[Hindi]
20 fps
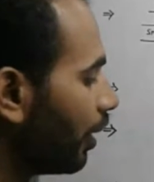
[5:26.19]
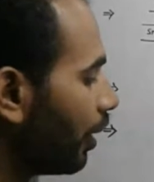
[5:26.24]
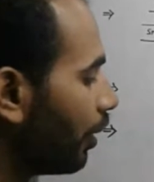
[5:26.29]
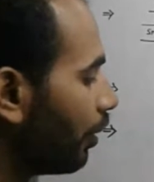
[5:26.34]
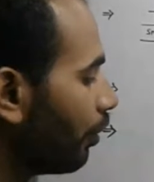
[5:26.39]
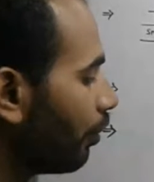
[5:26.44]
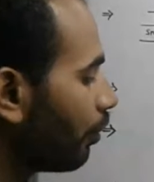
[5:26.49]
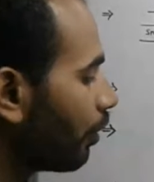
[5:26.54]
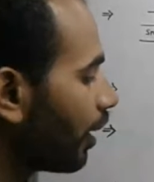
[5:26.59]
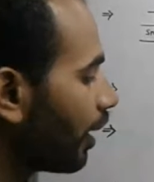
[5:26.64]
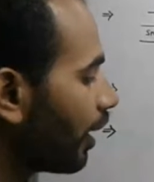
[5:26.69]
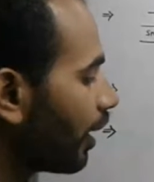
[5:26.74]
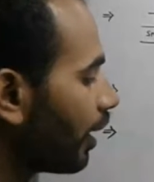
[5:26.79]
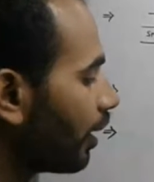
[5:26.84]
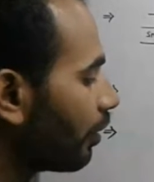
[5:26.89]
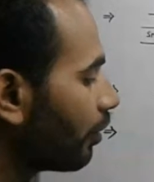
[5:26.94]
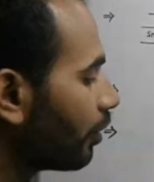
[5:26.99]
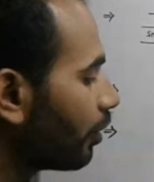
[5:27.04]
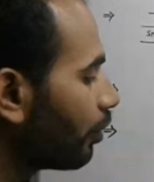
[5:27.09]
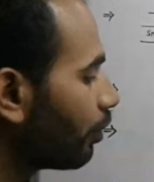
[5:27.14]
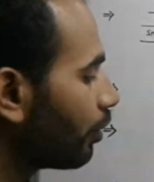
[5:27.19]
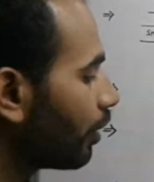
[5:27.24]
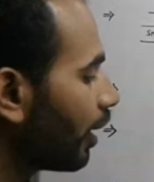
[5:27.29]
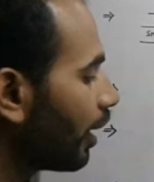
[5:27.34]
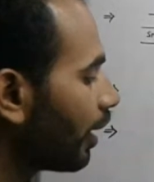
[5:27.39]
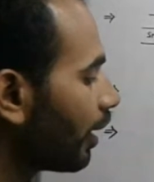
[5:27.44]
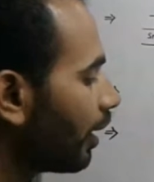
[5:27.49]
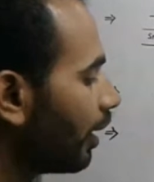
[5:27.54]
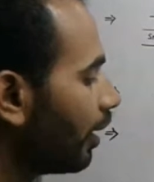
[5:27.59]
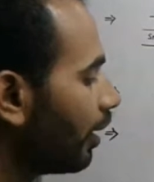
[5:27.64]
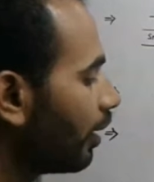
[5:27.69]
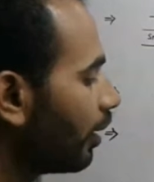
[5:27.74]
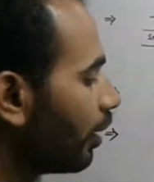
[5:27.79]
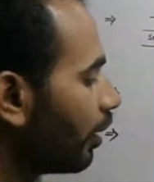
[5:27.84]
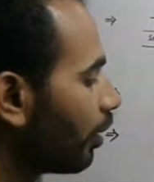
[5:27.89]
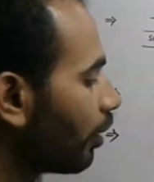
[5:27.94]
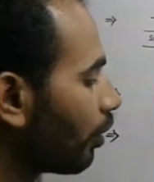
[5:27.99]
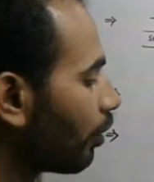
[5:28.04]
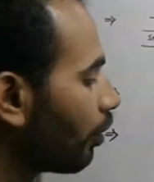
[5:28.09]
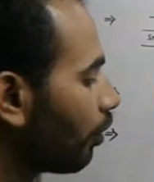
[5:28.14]
इंटू करेंगे तो जो हो जाएगा
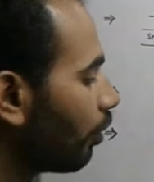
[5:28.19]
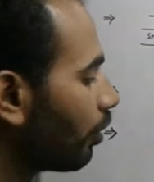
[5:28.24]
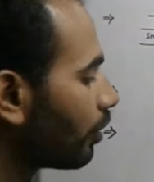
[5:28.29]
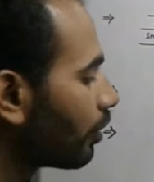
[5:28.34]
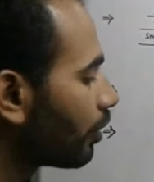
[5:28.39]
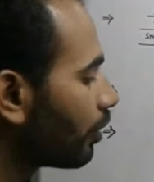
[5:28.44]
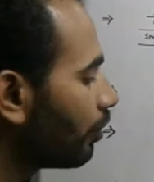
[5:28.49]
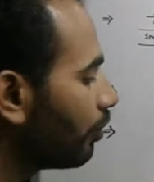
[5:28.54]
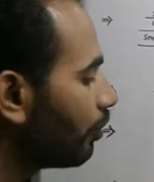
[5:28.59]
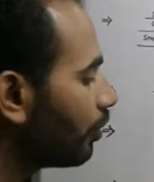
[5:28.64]
कॉस क्यू